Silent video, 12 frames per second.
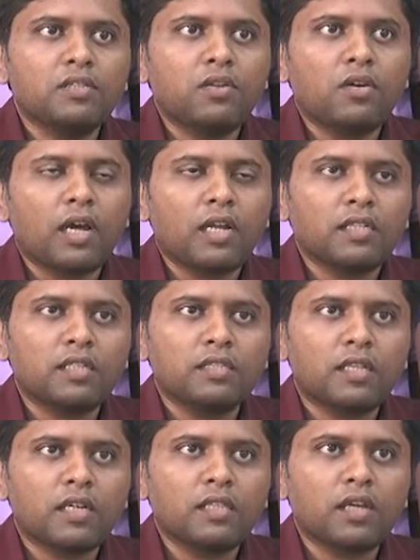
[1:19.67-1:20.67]
స్లో కరెక్ట్
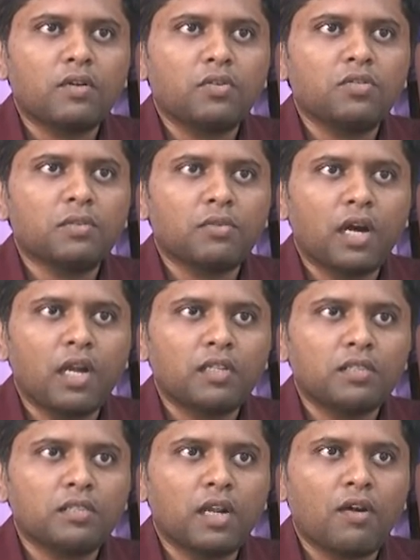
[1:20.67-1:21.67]
చేసినాక తను కొంచెం
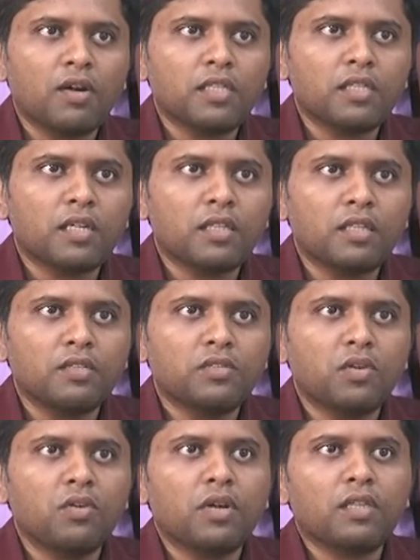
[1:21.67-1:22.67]
కాన్షియస్ రావడం జరిగింది
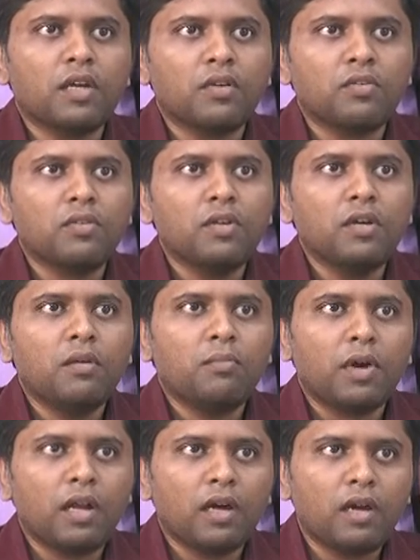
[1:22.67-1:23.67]
స్లోగా తను
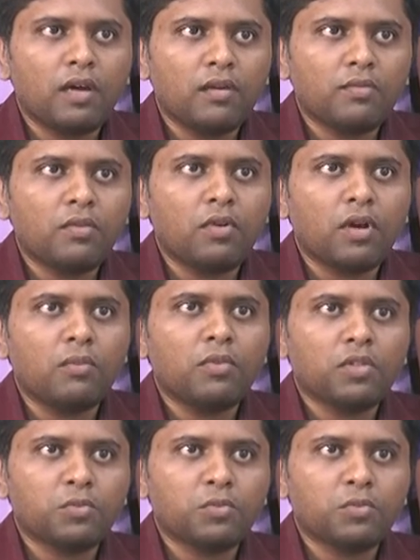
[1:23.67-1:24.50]
మన లోకంలో